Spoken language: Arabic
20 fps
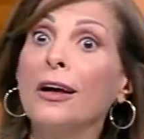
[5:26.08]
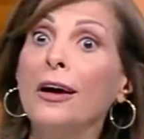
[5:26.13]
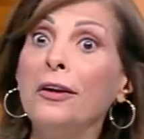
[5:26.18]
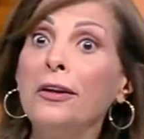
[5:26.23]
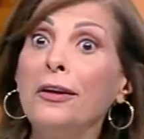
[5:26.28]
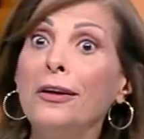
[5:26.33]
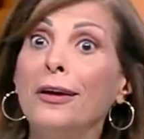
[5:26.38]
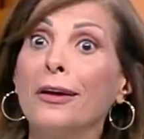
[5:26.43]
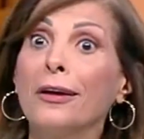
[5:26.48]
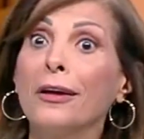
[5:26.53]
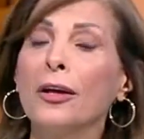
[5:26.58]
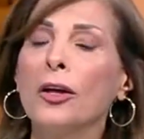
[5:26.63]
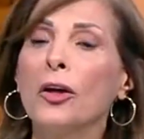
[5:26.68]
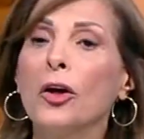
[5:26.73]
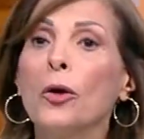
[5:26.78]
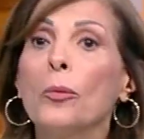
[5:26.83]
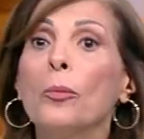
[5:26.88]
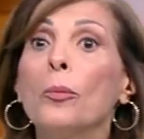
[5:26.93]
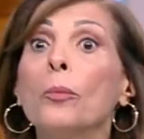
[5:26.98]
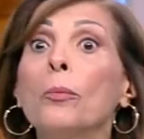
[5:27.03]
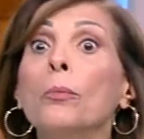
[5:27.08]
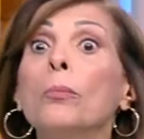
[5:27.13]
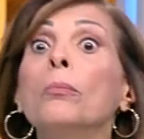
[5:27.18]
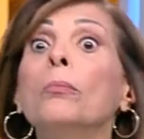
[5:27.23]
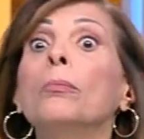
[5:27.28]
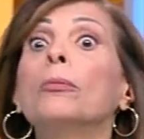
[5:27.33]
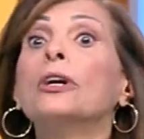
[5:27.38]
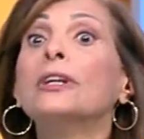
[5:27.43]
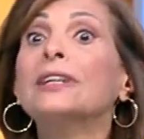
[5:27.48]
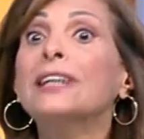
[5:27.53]
قريه
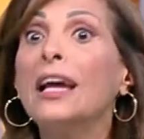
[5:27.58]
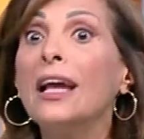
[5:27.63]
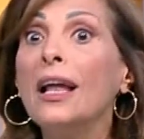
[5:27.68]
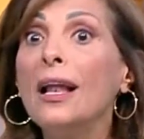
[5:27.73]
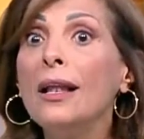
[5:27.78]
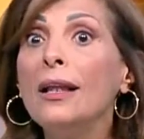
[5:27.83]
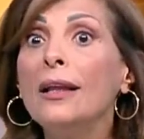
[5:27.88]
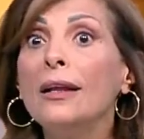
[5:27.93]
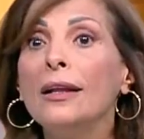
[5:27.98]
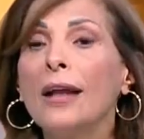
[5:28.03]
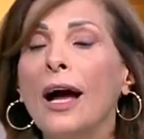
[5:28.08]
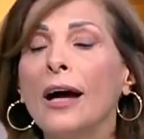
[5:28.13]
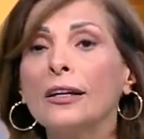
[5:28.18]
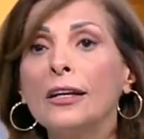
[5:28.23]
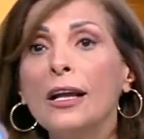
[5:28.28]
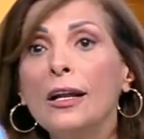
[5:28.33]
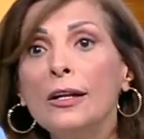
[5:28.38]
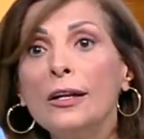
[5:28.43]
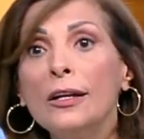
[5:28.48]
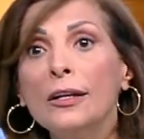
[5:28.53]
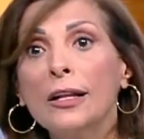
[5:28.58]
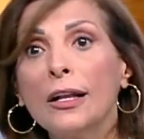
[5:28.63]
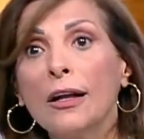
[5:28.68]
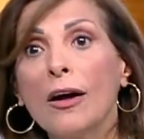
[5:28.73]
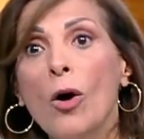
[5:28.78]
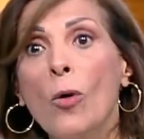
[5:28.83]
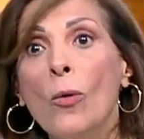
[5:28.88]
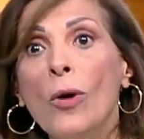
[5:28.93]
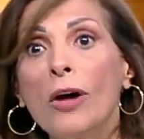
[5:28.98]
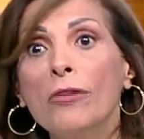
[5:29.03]
كل كل
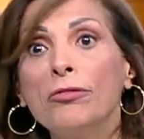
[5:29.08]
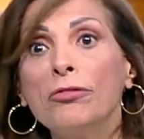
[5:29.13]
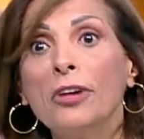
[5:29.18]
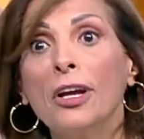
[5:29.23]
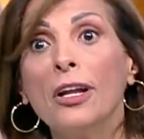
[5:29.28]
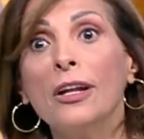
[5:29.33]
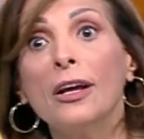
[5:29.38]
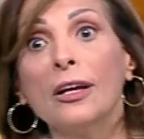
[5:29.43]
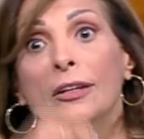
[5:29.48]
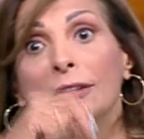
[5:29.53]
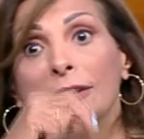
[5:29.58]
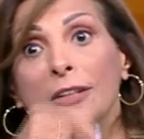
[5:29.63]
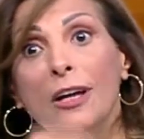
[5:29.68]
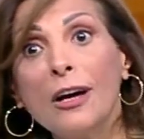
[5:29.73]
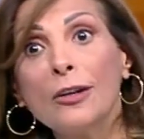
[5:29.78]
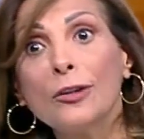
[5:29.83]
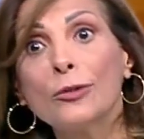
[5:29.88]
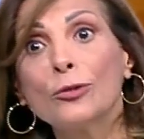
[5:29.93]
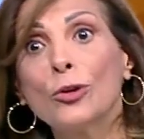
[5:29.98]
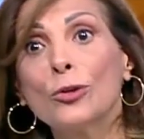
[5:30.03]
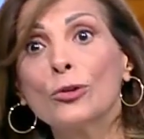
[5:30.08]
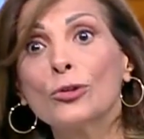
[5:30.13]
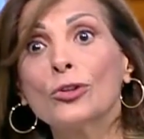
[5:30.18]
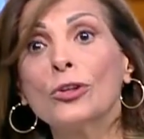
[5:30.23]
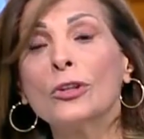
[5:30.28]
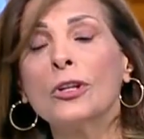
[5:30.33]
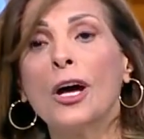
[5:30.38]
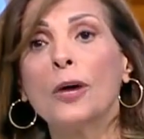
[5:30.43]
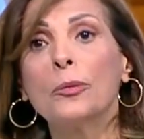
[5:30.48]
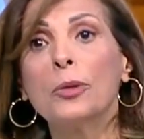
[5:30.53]
القوافل صارت
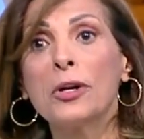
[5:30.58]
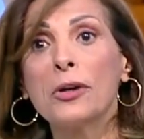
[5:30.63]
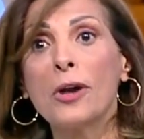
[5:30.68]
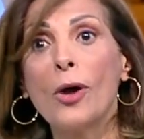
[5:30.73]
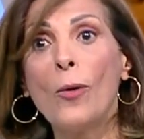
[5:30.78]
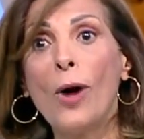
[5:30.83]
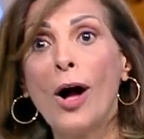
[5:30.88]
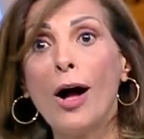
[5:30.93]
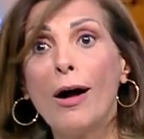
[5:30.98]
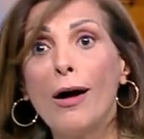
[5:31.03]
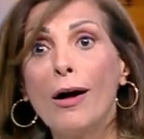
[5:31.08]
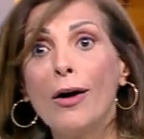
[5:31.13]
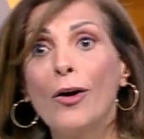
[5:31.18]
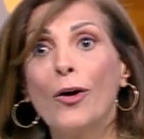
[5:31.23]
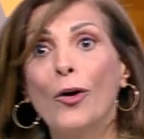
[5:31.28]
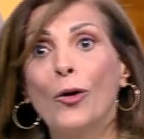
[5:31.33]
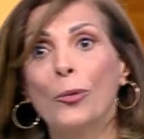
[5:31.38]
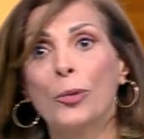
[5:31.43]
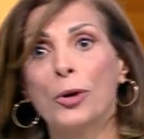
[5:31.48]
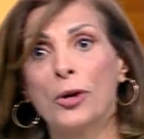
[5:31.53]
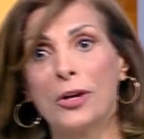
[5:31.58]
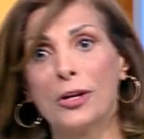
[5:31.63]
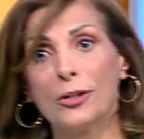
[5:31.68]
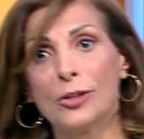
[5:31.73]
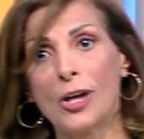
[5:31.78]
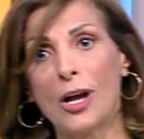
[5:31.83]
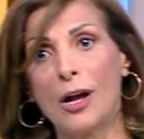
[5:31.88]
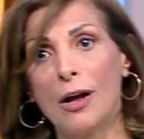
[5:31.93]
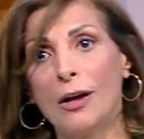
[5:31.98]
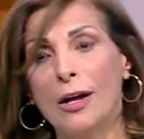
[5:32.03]
تقصدها بالروحه
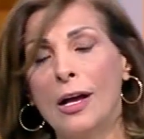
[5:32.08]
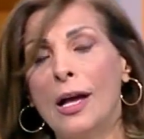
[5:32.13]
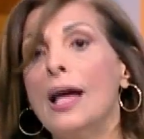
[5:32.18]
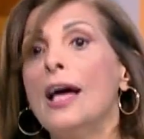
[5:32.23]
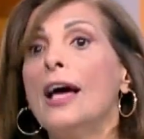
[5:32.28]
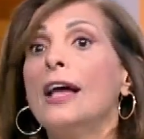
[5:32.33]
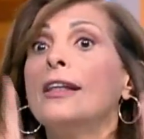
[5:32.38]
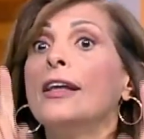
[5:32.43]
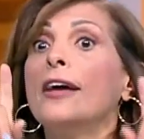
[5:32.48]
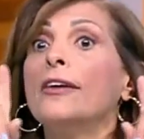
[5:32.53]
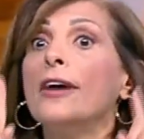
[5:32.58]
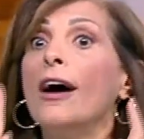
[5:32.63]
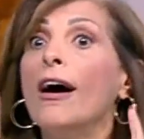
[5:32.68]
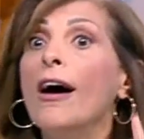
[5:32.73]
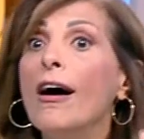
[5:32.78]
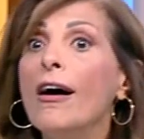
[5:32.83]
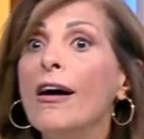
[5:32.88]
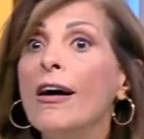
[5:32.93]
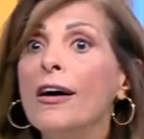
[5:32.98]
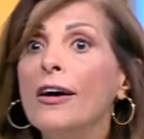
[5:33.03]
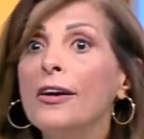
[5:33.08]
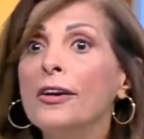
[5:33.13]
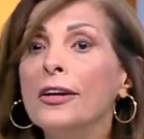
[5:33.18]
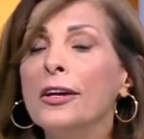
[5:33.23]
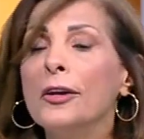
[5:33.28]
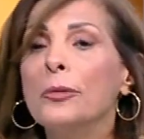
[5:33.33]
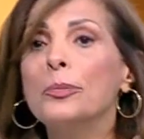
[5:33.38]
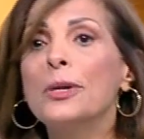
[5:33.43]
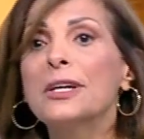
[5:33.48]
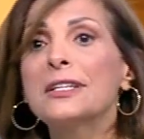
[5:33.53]
وبالرجعه لنهار
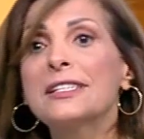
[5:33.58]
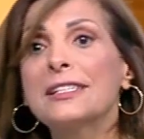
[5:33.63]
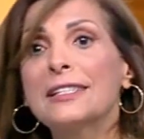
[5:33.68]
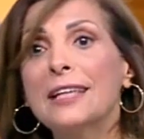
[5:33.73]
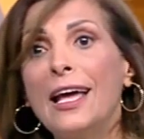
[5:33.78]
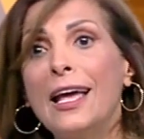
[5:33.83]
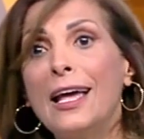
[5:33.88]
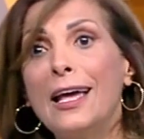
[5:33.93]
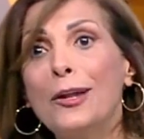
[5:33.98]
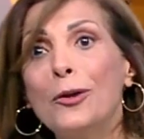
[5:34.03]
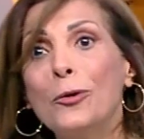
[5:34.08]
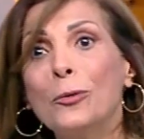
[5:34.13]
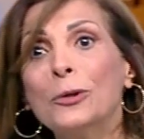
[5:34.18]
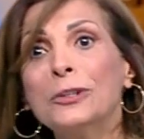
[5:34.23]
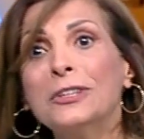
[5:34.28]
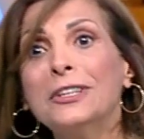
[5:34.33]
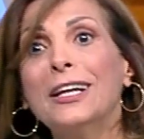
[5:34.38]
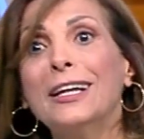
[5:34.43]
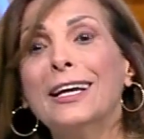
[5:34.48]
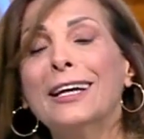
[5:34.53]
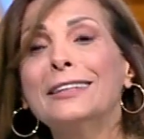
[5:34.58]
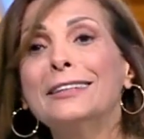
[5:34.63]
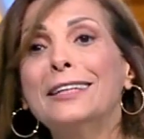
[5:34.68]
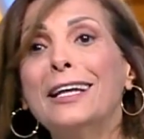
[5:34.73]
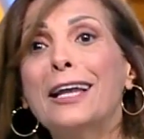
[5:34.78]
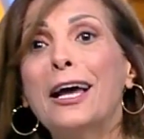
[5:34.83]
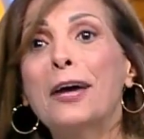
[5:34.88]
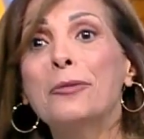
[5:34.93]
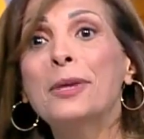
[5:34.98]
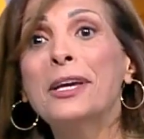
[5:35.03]
مرسال وصل عند
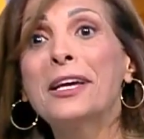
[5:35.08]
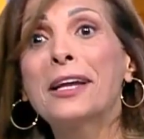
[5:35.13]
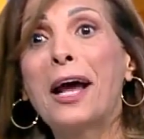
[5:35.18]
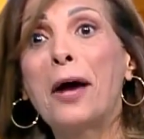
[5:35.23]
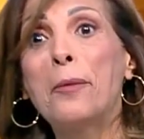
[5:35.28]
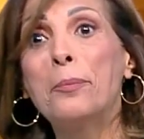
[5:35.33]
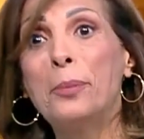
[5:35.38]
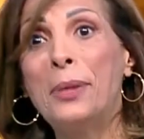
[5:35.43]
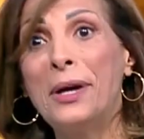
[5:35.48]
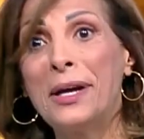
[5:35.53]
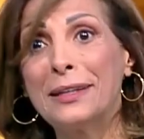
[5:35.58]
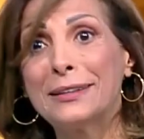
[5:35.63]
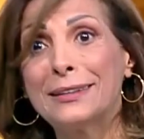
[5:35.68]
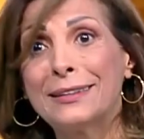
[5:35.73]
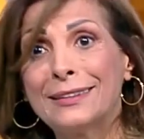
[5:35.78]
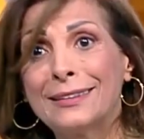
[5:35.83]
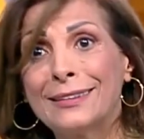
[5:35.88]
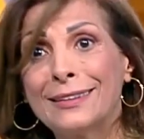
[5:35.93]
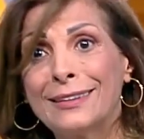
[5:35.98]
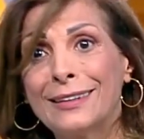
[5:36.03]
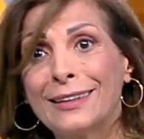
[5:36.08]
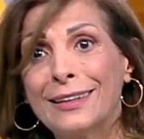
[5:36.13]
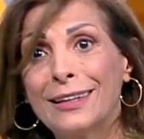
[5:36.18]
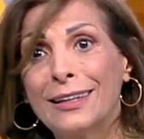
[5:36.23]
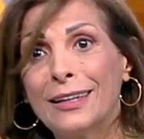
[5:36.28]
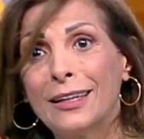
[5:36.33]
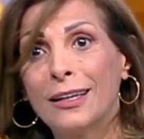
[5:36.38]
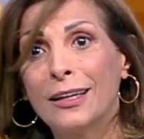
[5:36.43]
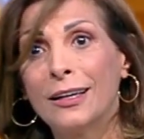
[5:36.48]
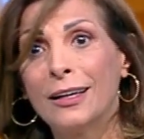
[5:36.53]
الامير عباس
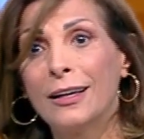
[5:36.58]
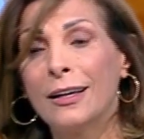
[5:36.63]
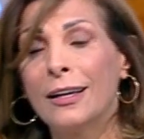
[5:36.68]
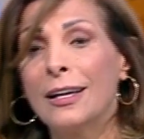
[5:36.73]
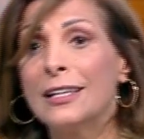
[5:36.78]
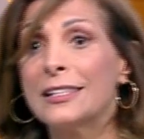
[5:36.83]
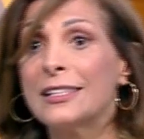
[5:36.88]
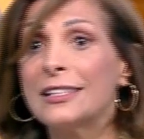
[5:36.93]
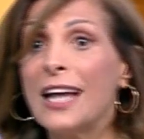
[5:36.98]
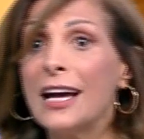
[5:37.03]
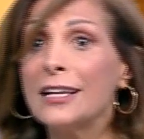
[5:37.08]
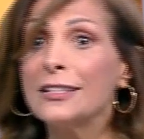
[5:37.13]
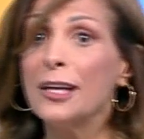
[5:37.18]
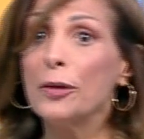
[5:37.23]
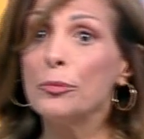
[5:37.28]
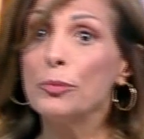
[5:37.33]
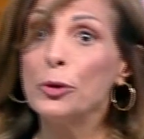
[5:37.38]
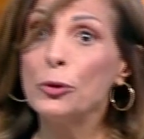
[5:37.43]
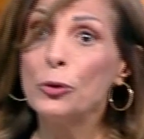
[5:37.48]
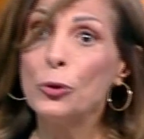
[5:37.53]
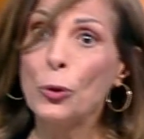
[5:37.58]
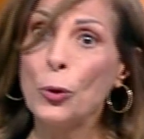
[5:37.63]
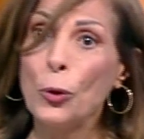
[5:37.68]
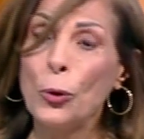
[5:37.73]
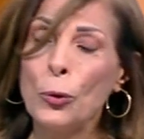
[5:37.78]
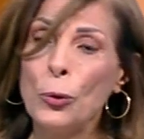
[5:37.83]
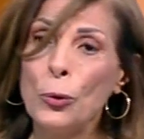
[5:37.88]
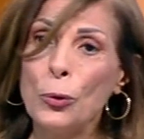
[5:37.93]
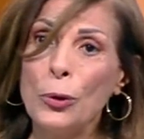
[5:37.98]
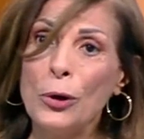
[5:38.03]
استاذن
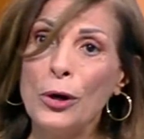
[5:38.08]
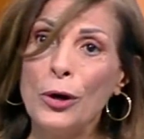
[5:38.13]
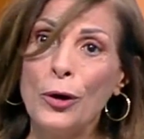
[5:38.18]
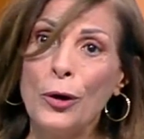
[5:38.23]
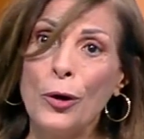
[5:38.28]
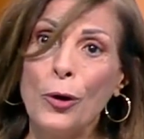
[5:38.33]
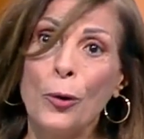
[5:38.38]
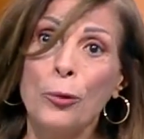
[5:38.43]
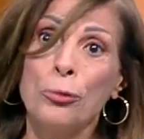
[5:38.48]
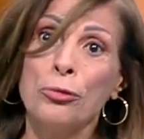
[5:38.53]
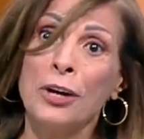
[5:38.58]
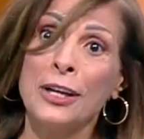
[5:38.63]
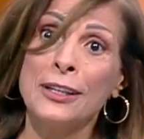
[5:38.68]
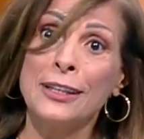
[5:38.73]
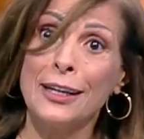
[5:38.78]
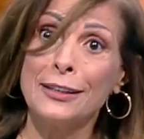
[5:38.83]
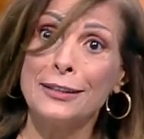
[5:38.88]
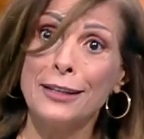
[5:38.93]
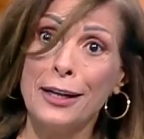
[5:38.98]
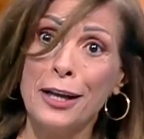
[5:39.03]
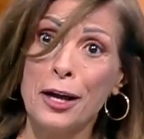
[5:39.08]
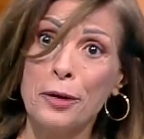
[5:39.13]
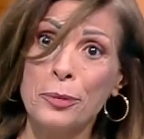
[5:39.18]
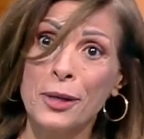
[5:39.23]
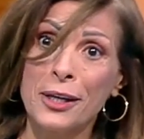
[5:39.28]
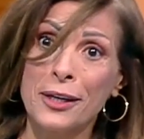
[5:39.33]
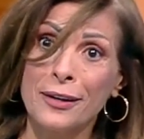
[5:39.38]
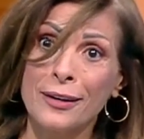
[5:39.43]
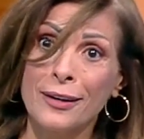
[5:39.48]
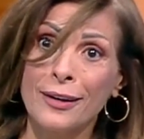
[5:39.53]
بالدخول وفات عند
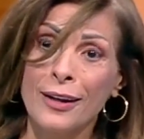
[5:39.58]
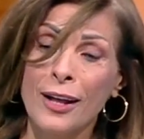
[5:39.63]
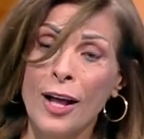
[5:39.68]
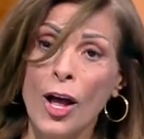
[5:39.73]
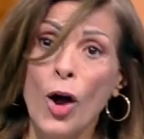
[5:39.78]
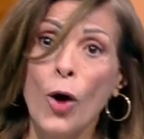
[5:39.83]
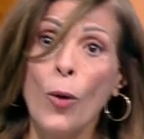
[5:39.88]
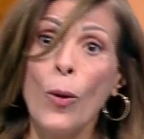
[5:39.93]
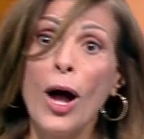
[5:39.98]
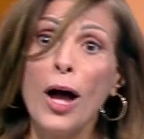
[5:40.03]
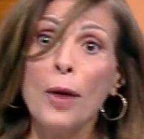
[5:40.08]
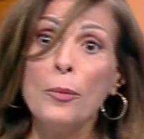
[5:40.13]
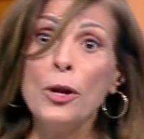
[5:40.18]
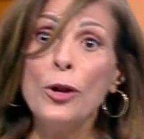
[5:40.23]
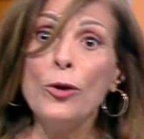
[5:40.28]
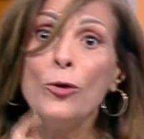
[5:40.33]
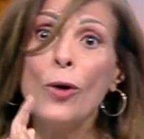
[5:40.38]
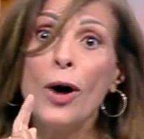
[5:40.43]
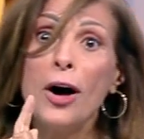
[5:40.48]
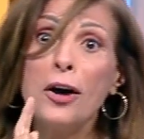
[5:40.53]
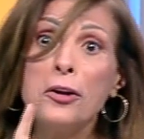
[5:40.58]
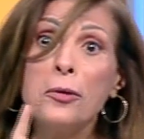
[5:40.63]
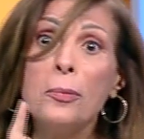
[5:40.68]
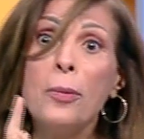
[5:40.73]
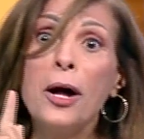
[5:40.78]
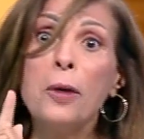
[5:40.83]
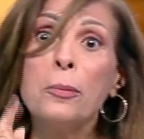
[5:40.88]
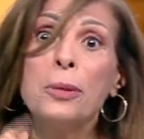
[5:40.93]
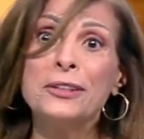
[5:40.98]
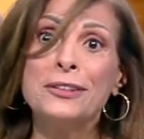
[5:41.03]
الامير وحمل له
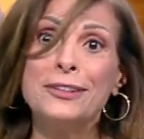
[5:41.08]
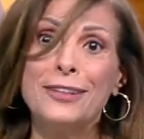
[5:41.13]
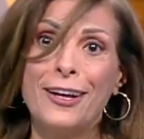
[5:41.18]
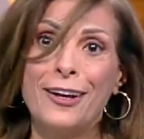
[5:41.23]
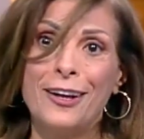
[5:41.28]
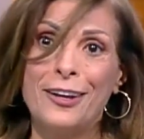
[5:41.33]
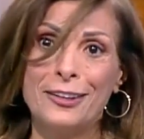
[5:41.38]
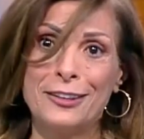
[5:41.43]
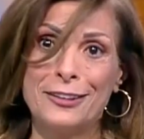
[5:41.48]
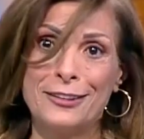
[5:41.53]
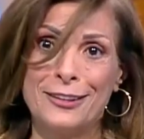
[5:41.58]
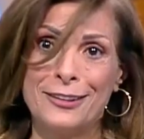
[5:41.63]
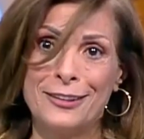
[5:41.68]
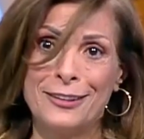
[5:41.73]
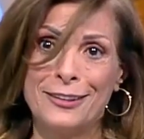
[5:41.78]
اربع بطيخات